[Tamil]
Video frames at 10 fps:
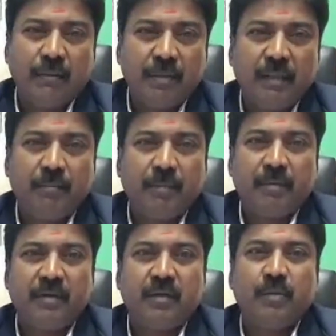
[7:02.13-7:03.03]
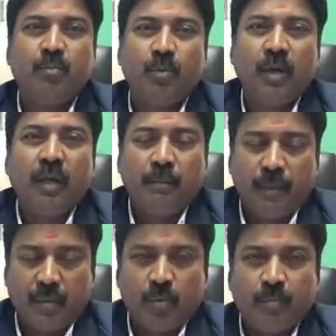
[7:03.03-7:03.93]
நன்மதிப்பை பெற்று
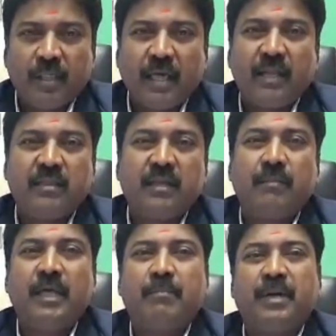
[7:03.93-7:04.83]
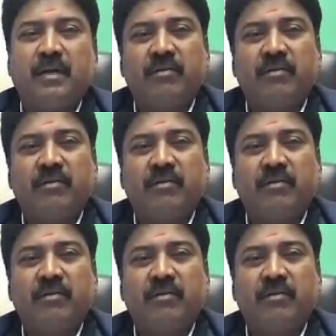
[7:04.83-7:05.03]
முப்பதாயிரத்துக்கு மேற்பட்ட